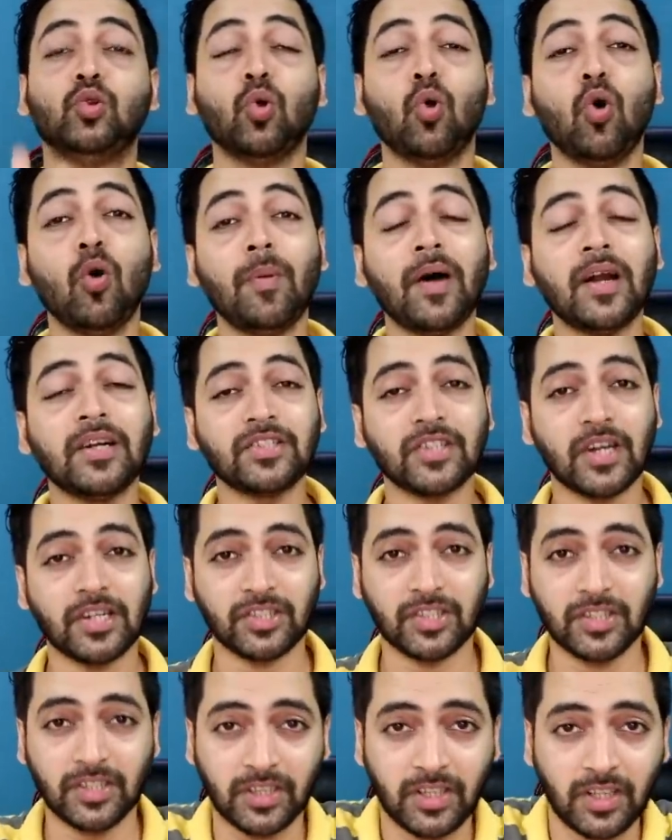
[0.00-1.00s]
दो बार
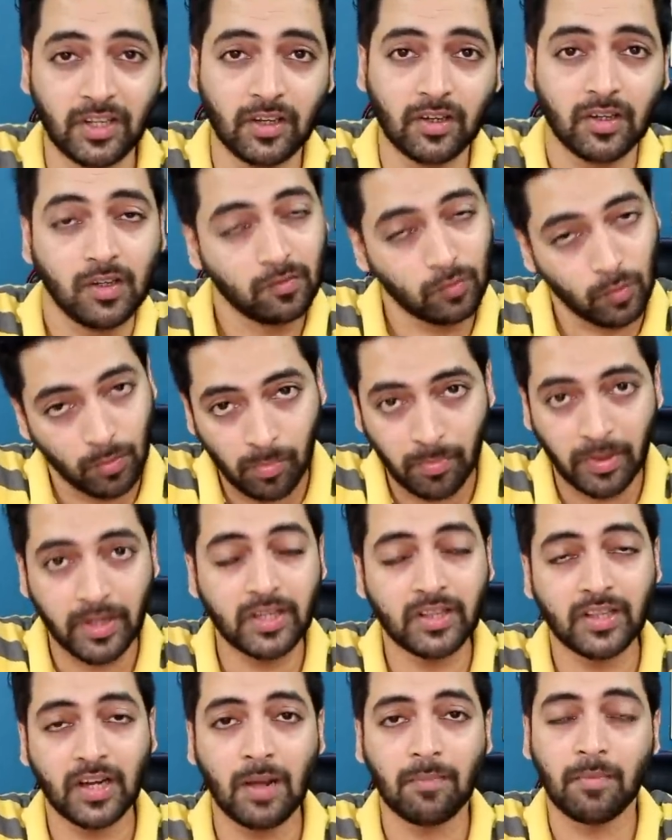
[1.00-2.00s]
चार्ज करते हैं वो भी
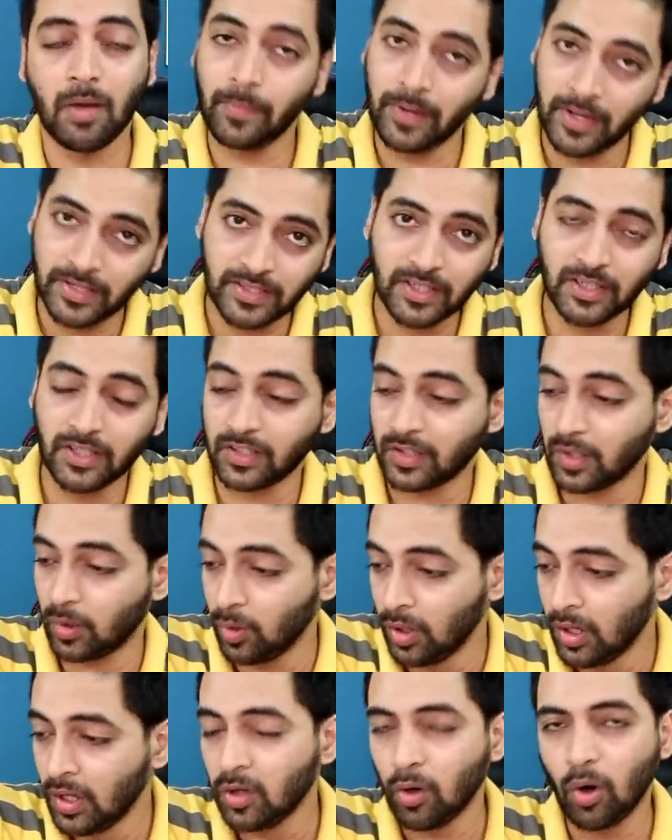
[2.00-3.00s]
मेरी तरह मैं भी ऐसे करता
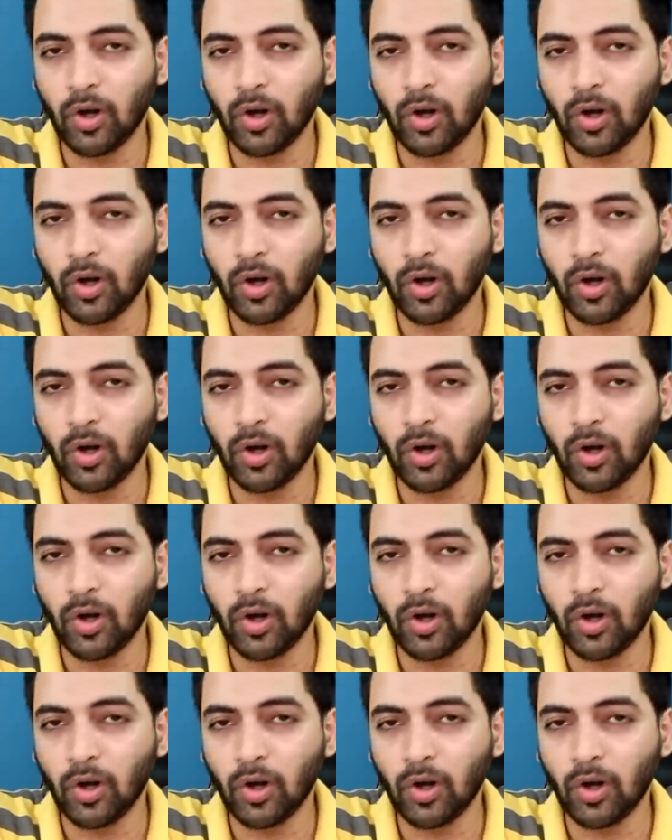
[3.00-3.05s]
हूं